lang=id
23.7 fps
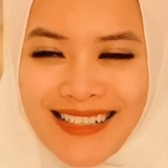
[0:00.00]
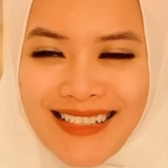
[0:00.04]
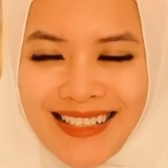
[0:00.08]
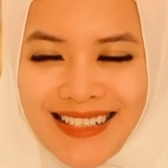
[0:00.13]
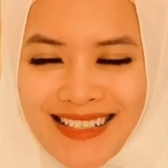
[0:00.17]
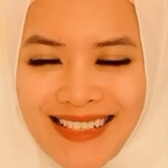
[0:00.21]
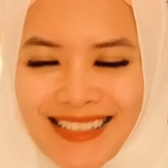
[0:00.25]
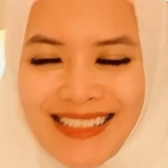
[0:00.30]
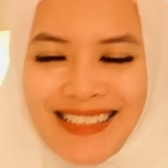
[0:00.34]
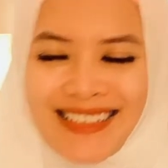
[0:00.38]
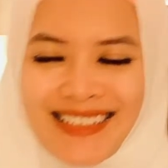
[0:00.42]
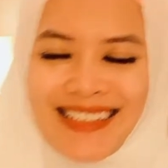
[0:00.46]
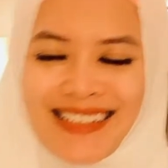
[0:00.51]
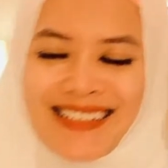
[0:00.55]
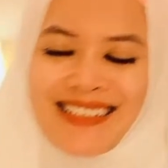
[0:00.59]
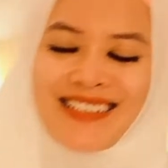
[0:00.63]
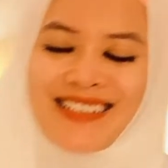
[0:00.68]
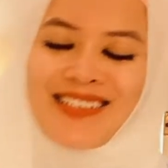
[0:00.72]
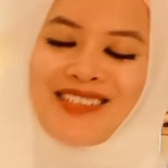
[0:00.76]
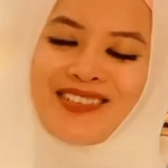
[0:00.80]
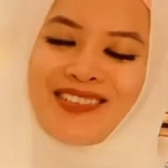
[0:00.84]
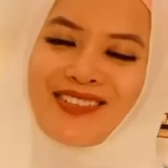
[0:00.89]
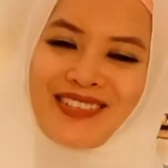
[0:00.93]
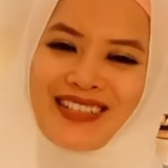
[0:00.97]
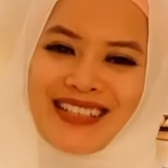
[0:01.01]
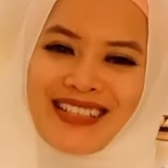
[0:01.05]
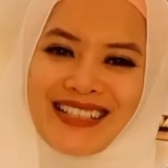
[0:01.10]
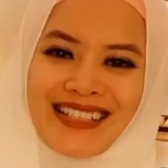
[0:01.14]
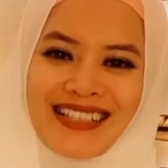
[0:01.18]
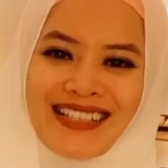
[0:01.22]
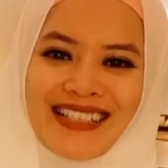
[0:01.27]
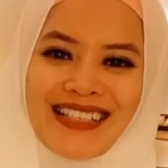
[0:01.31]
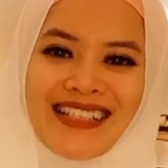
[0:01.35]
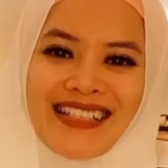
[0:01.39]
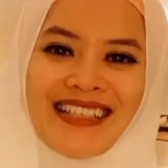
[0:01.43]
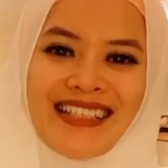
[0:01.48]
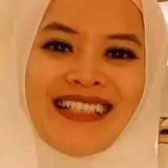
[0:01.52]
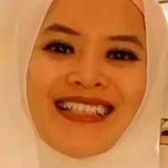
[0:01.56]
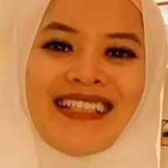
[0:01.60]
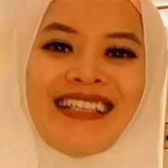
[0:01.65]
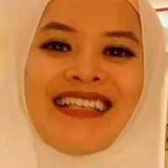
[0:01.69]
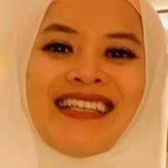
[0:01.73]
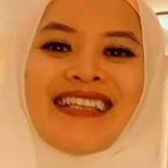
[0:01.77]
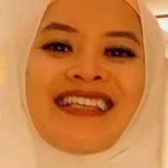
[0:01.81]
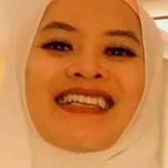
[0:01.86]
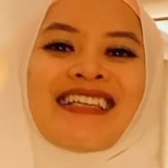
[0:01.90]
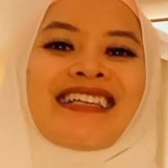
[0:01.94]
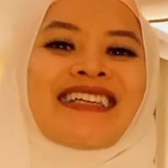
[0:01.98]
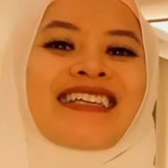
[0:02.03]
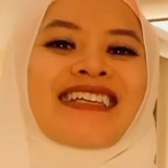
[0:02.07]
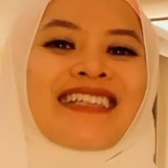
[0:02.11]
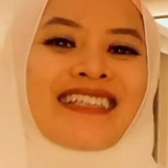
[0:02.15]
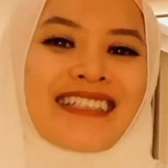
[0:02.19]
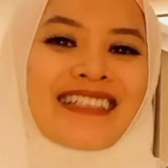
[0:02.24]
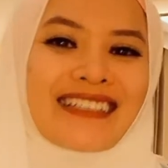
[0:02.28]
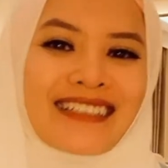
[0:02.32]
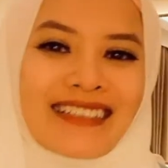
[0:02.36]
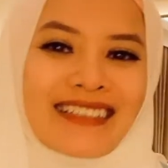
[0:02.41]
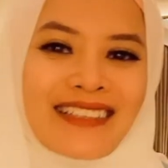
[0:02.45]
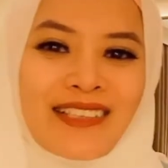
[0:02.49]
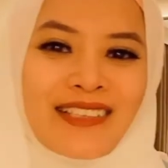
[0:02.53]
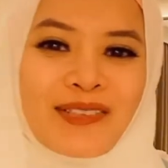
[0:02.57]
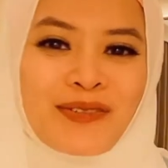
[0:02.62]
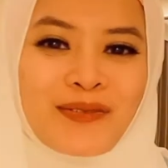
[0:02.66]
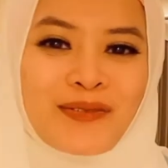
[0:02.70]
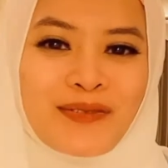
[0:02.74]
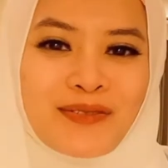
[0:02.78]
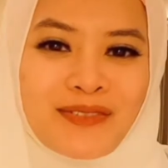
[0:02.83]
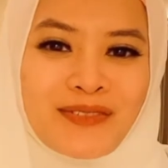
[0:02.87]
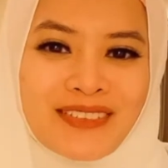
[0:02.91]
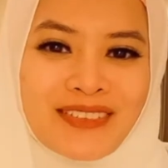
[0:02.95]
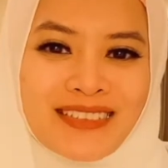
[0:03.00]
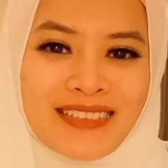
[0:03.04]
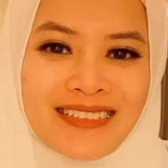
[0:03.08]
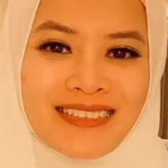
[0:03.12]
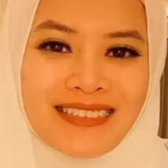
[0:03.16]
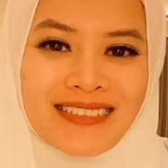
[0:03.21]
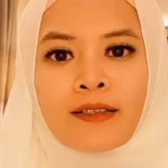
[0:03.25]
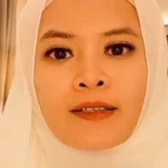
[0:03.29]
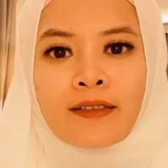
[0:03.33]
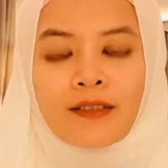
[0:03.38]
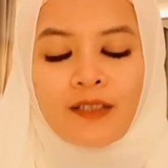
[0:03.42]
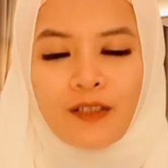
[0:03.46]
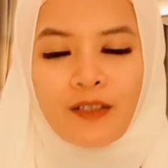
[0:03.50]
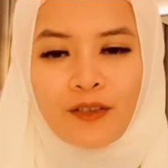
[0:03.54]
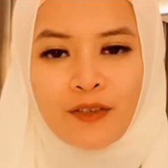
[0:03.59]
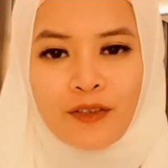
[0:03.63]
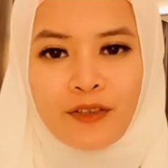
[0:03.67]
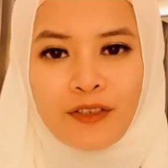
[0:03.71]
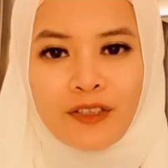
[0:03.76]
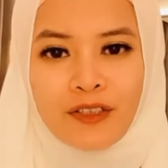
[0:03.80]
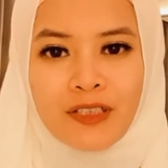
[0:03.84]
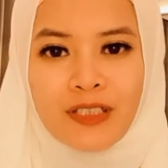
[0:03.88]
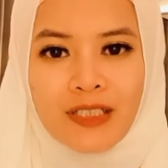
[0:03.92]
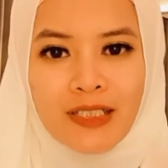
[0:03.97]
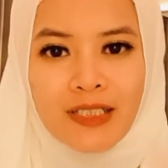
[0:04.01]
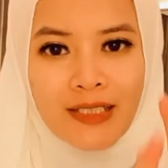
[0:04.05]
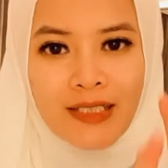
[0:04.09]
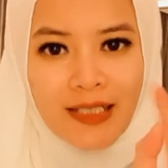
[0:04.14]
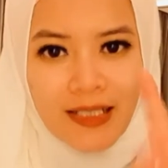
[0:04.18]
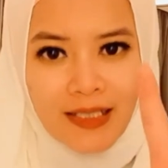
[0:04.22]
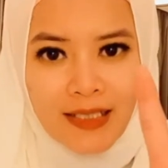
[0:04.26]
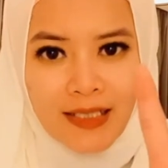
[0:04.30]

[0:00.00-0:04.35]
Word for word: dinginnya di Turki. Gitu. Terus yang